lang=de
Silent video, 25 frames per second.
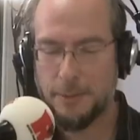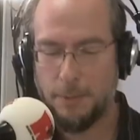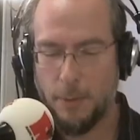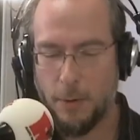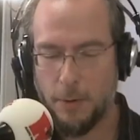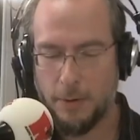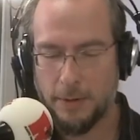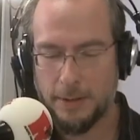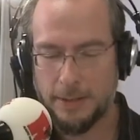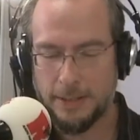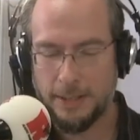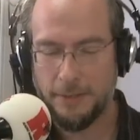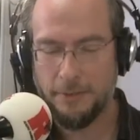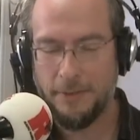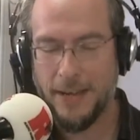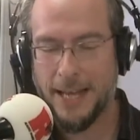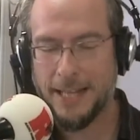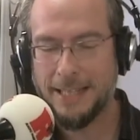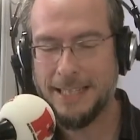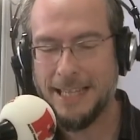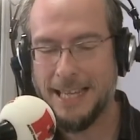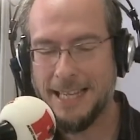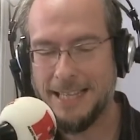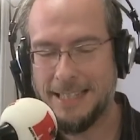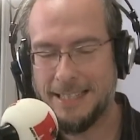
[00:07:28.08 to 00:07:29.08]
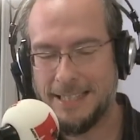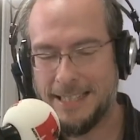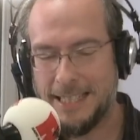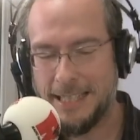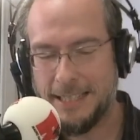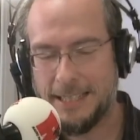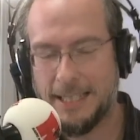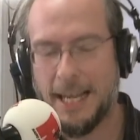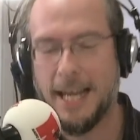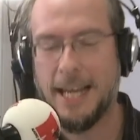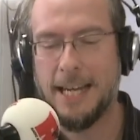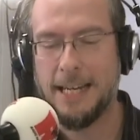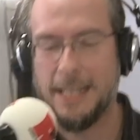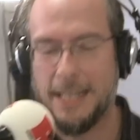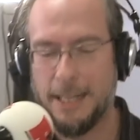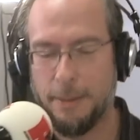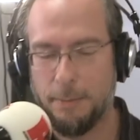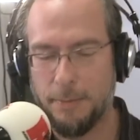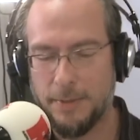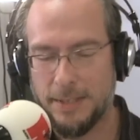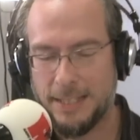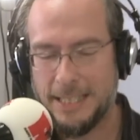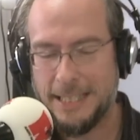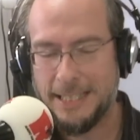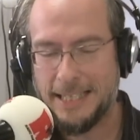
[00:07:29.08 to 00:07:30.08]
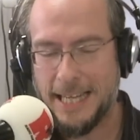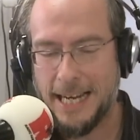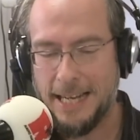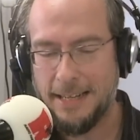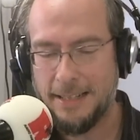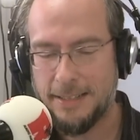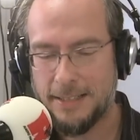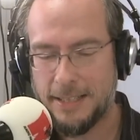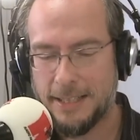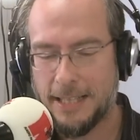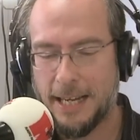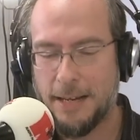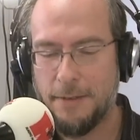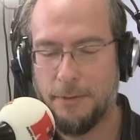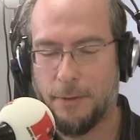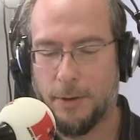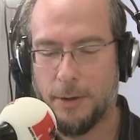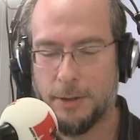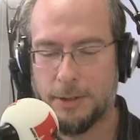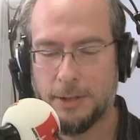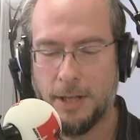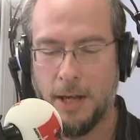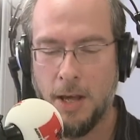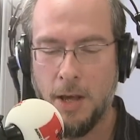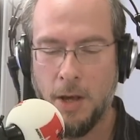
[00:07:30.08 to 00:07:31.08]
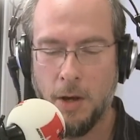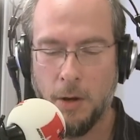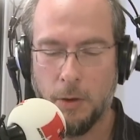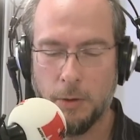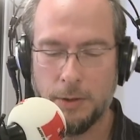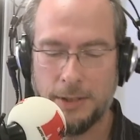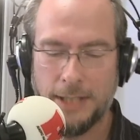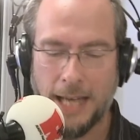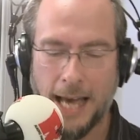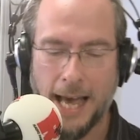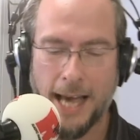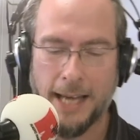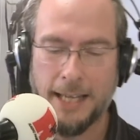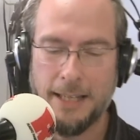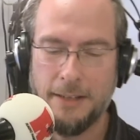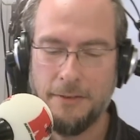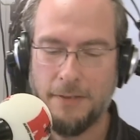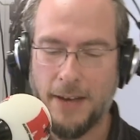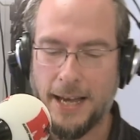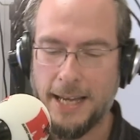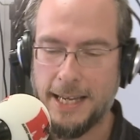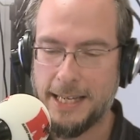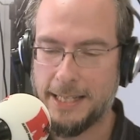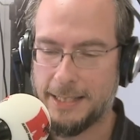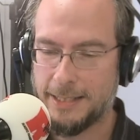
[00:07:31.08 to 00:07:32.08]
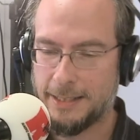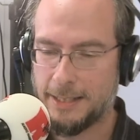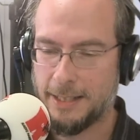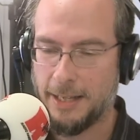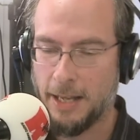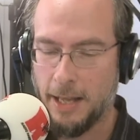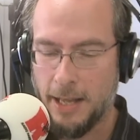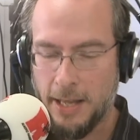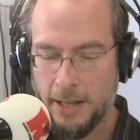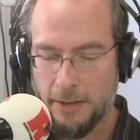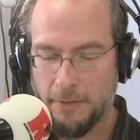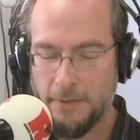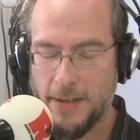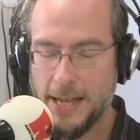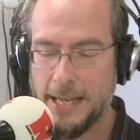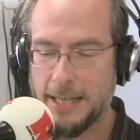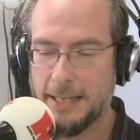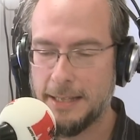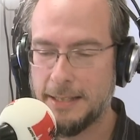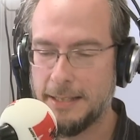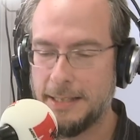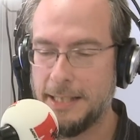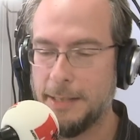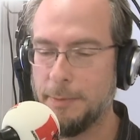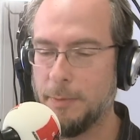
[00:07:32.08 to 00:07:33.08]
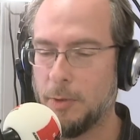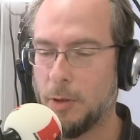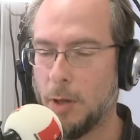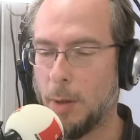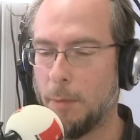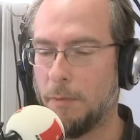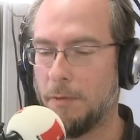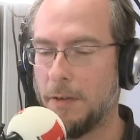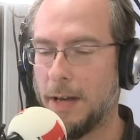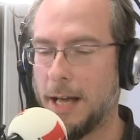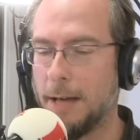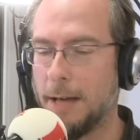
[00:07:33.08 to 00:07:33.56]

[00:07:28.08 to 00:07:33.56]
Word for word: des Morgens werden Sie teilnehmen. Sie denken sich ein Wort und Harry weiß, welches Sie im Kopf